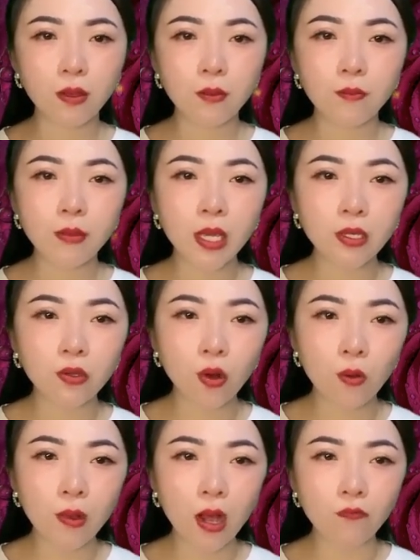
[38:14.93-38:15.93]
Mình
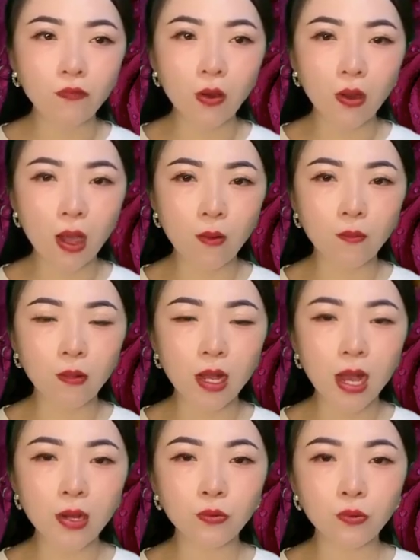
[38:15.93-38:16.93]
ôm Ngọc vào lòng,
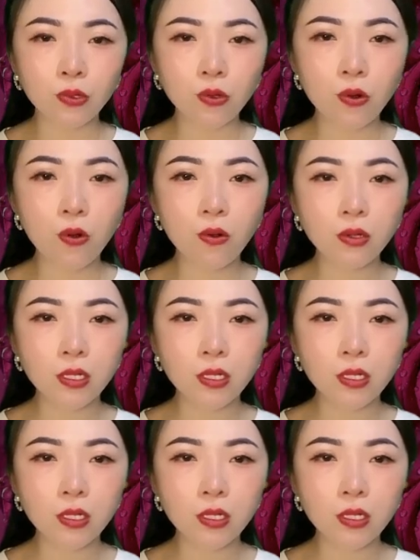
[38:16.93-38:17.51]
an ủi cô,